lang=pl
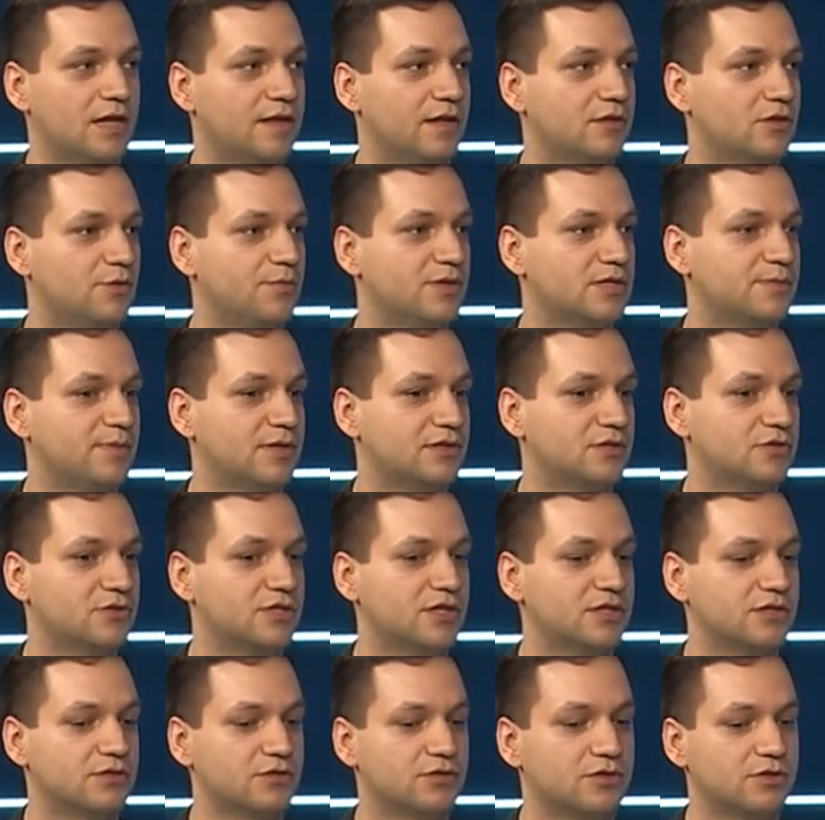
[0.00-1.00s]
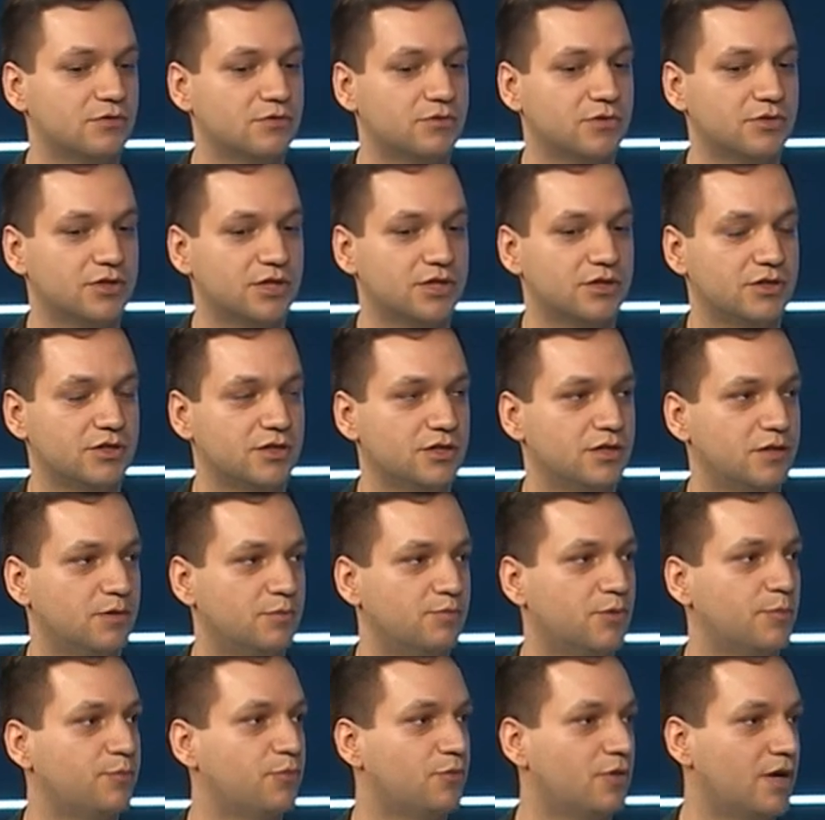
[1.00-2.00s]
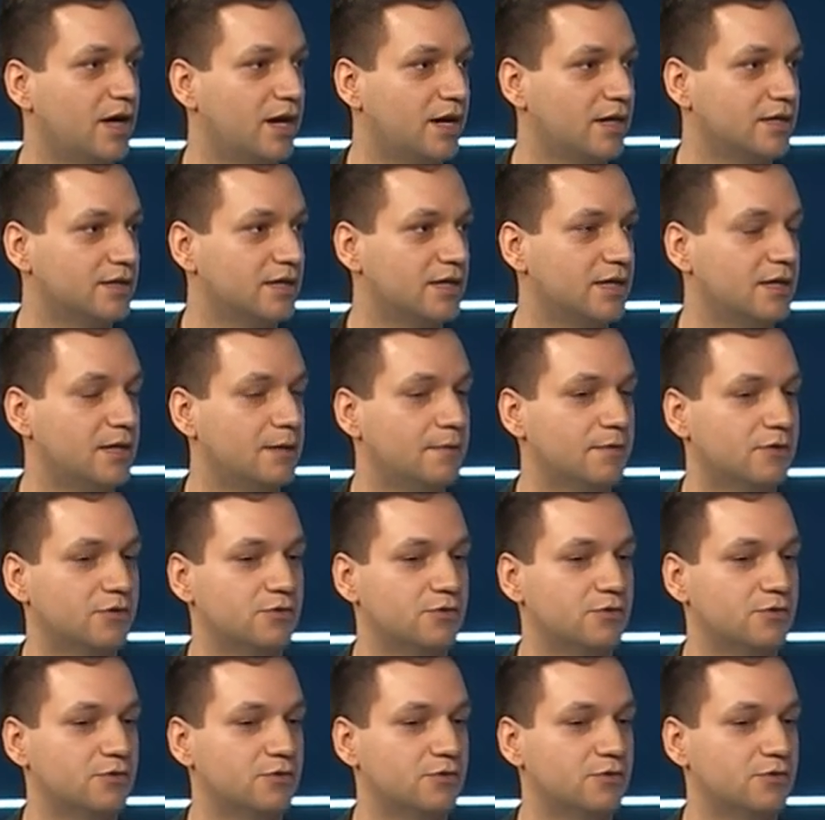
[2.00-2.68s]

natomiast bardzo często są to rzeczy popularne,